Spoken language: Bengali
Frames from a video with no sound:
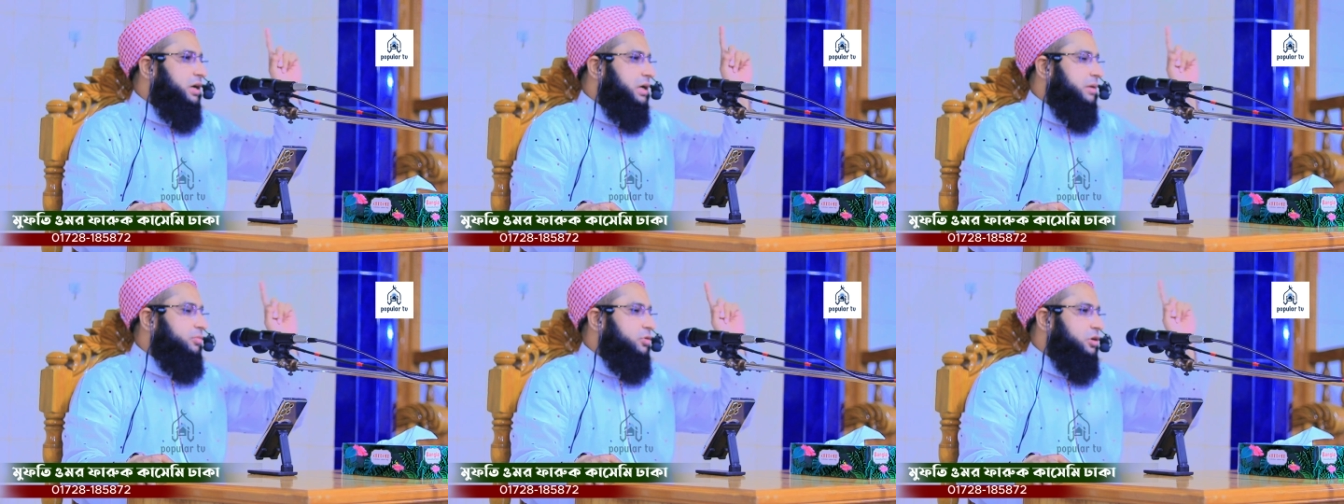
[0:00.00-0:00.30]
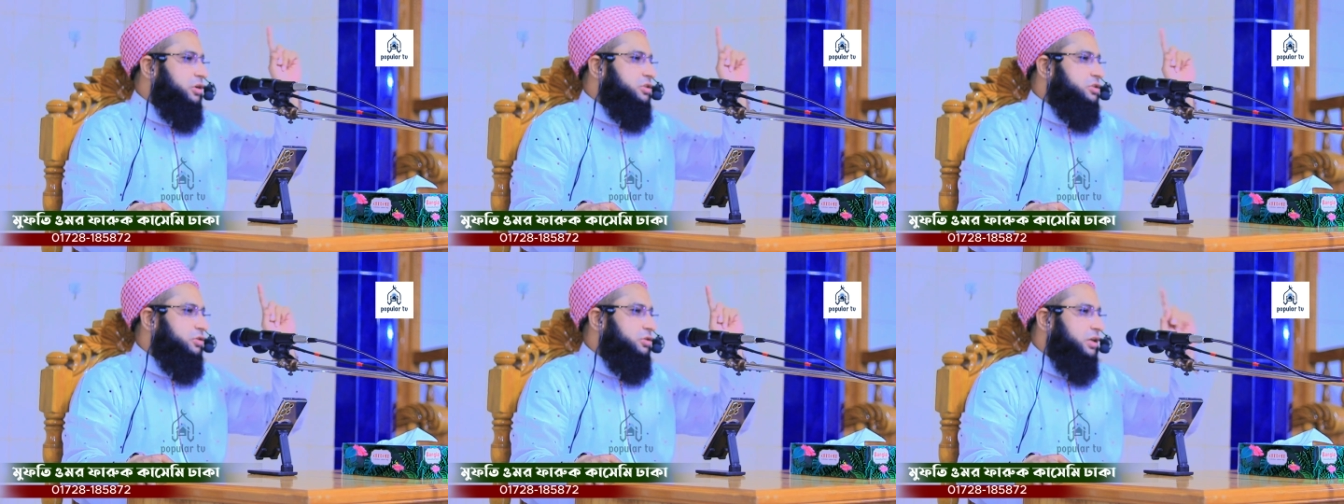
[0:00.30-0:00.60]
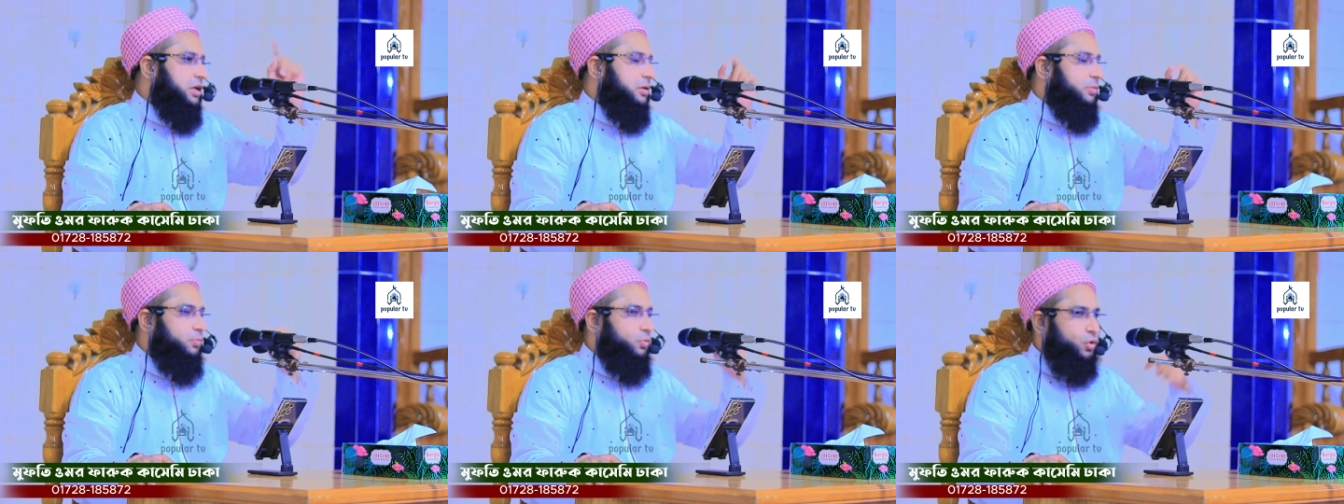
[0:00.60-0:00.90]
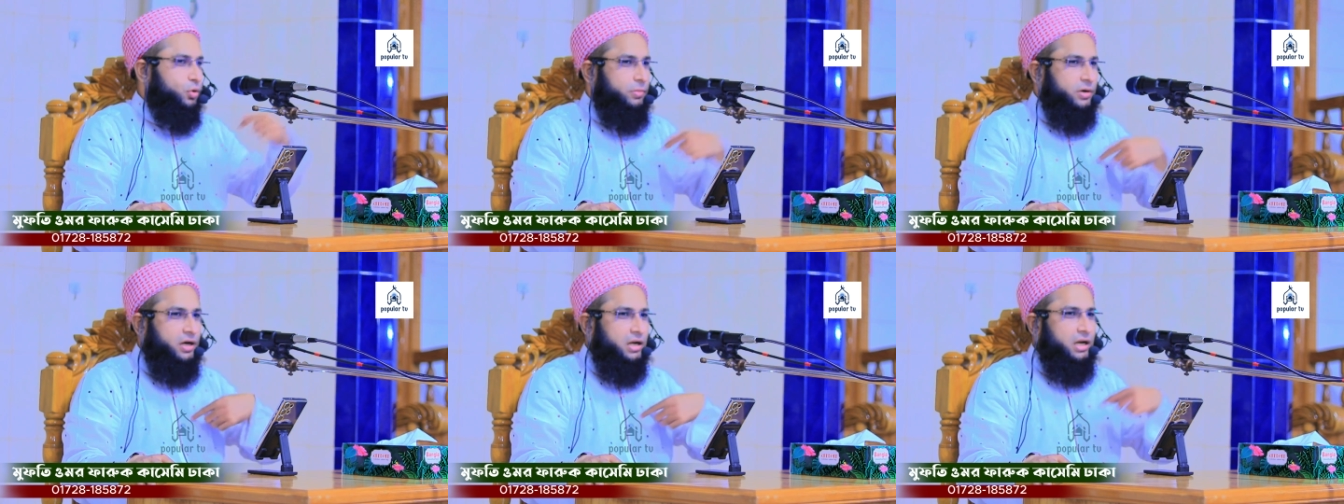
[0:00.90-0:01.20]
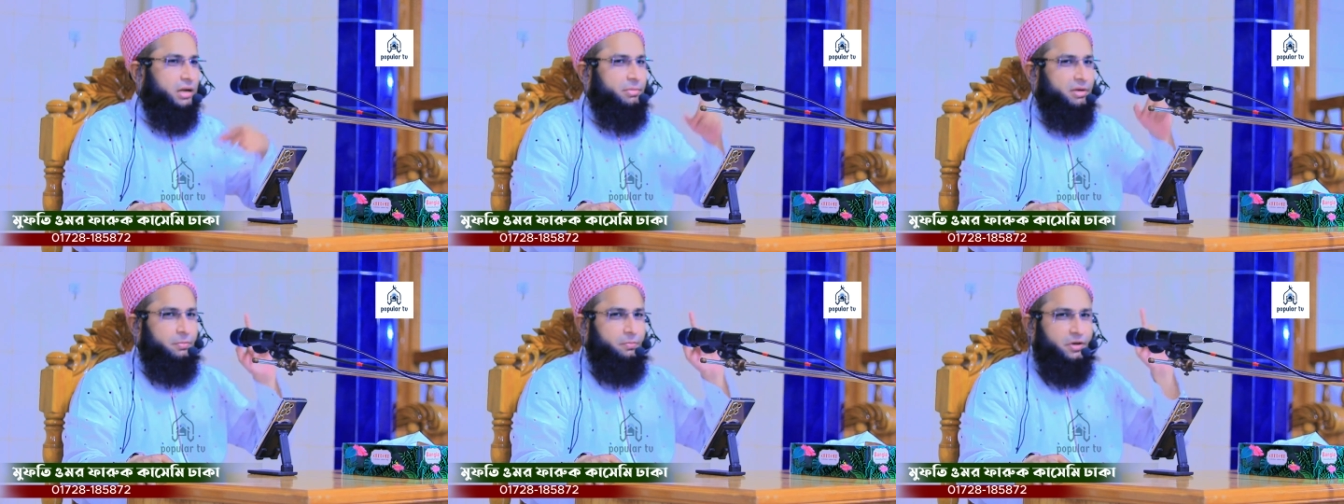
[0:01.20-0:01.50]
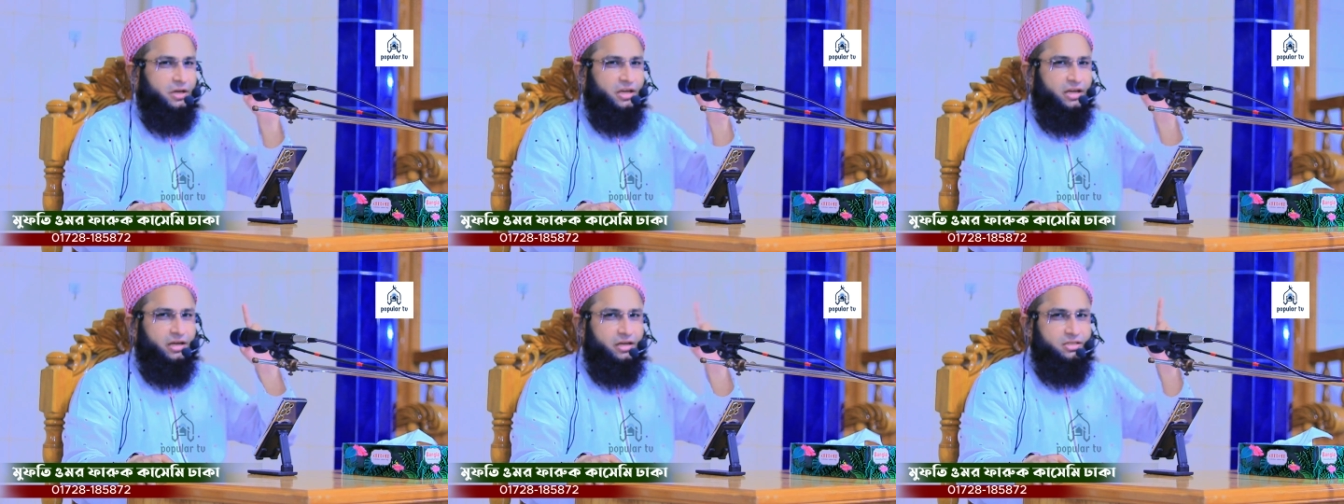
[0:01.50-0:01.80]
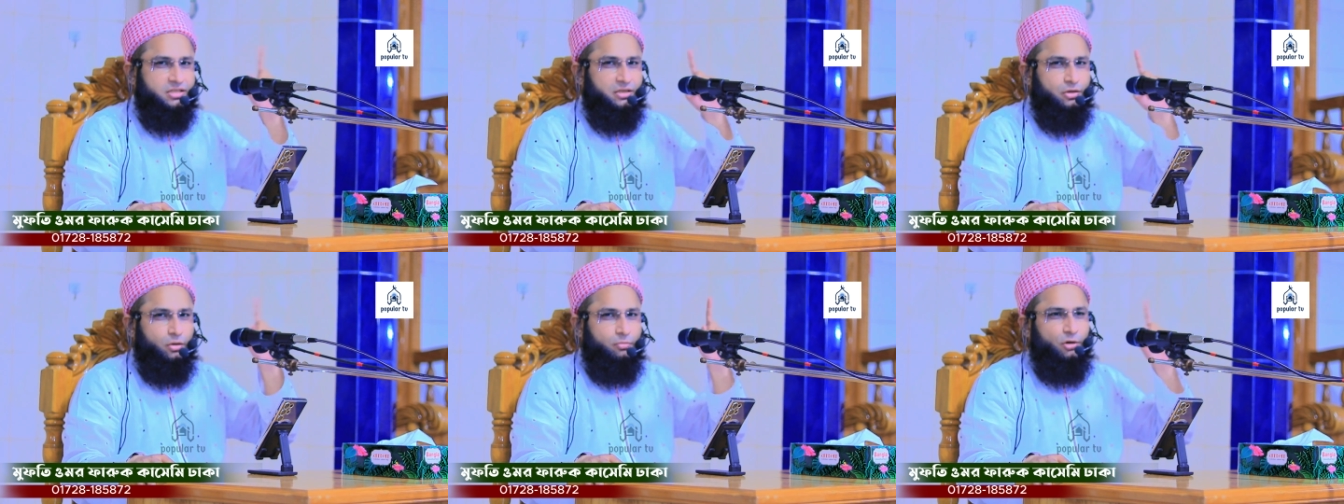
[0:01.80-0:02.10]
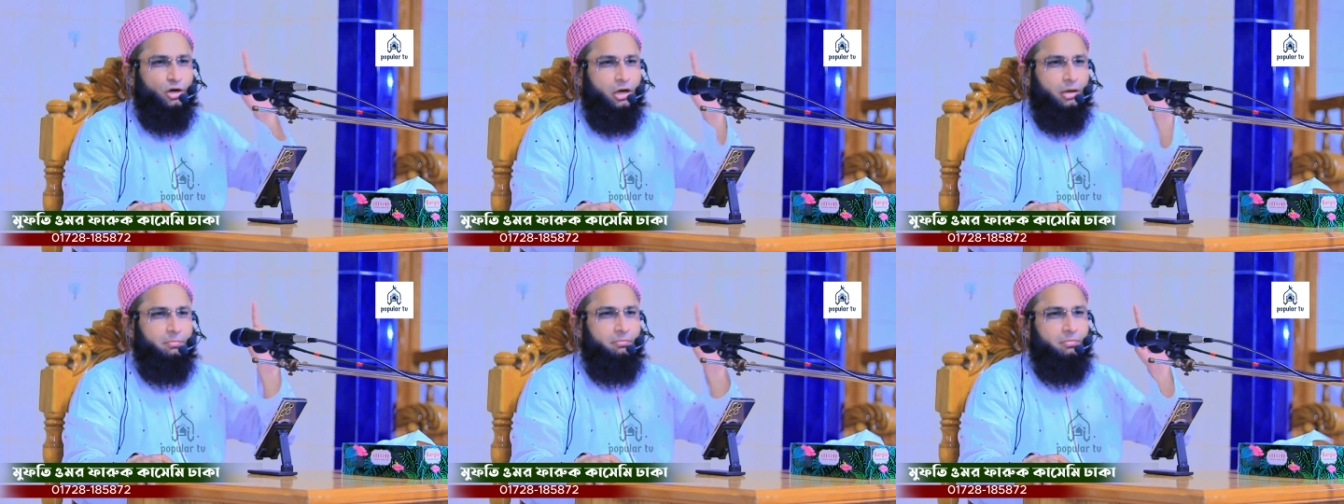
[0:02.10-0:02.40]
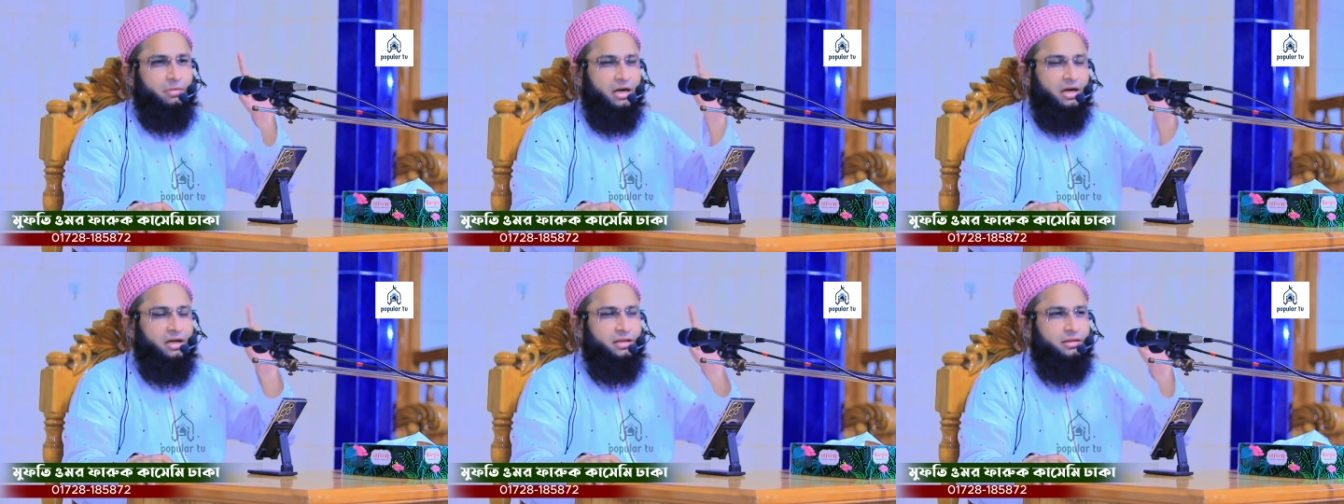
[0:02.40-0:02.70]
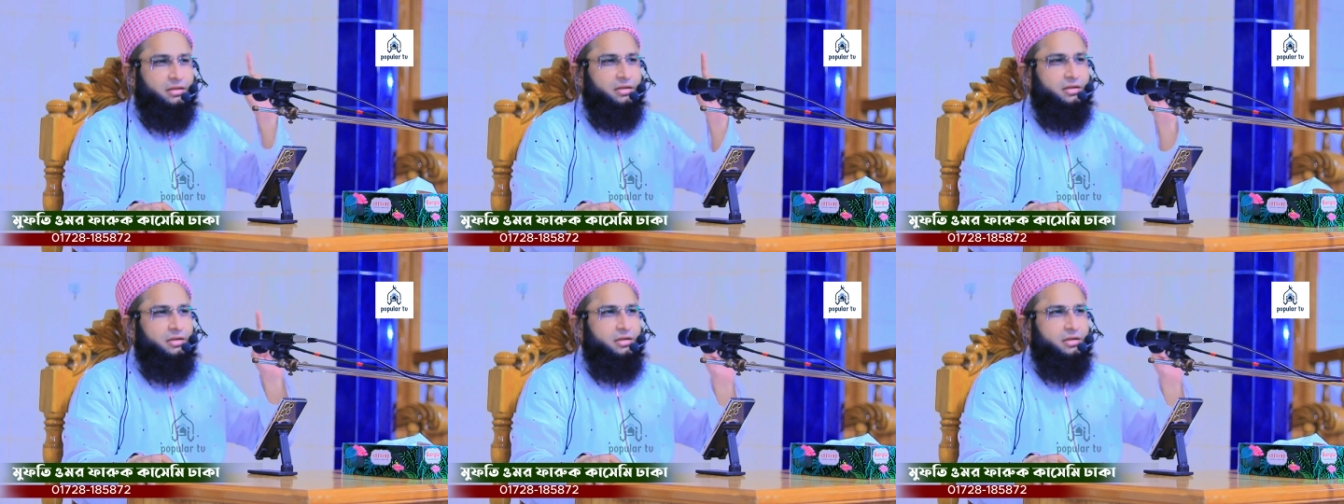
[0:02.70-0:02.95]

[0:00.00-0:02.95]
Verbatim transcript: আগে বলেছ তার প্রমাণ আমি পেয়ে গেছি মোহাম্মদ